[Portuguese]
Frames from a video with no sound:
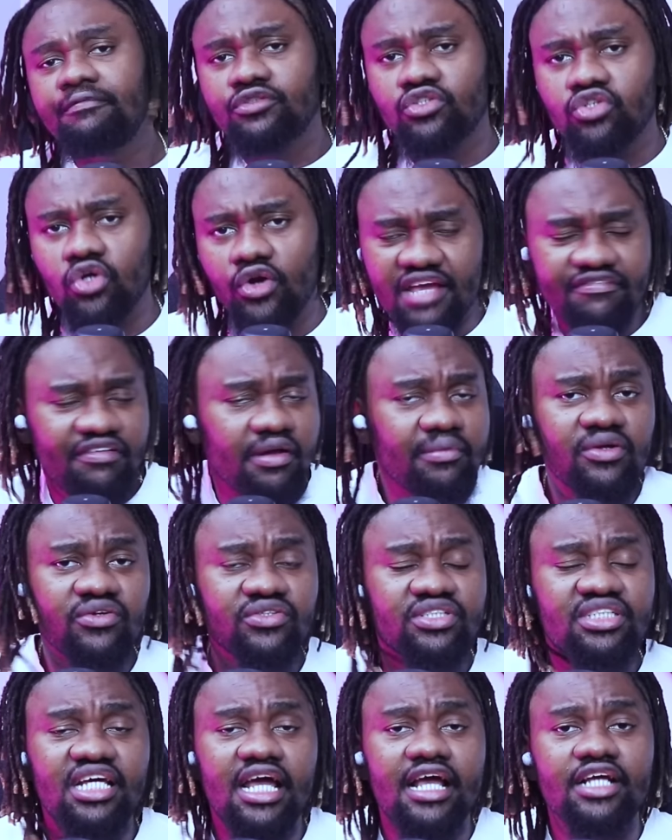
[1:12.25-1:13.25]
professor, aqui para
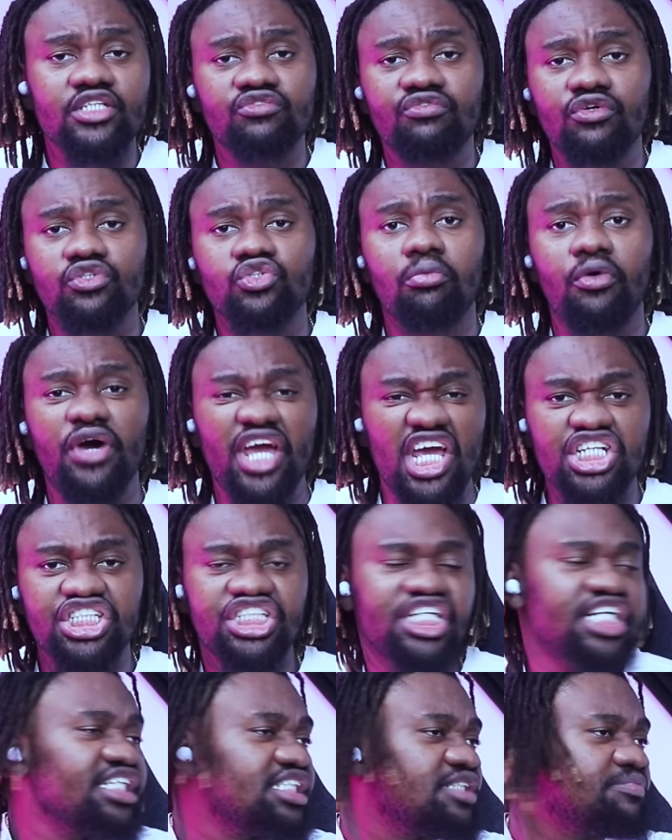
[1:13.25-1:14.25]
vocês, vosso boy
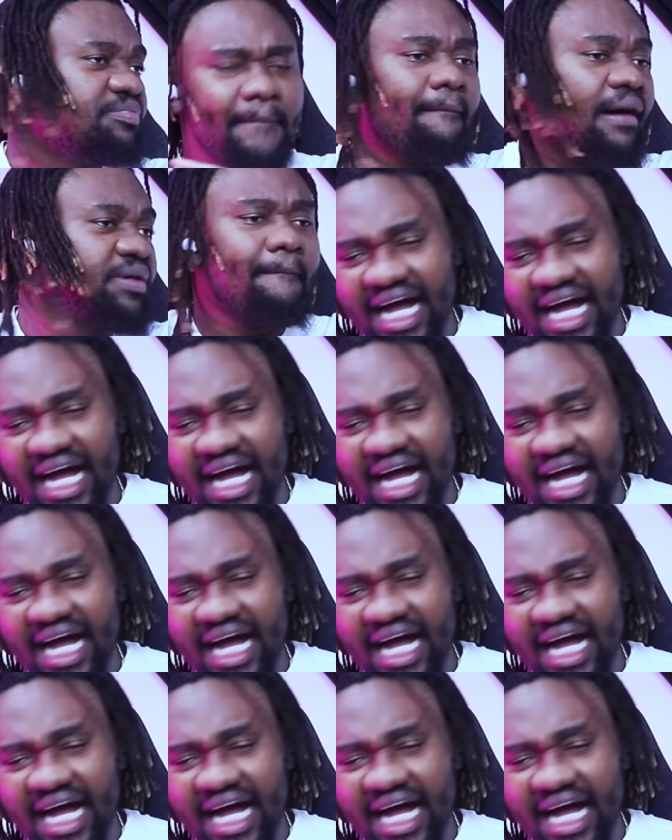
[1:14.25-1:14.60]
Histress para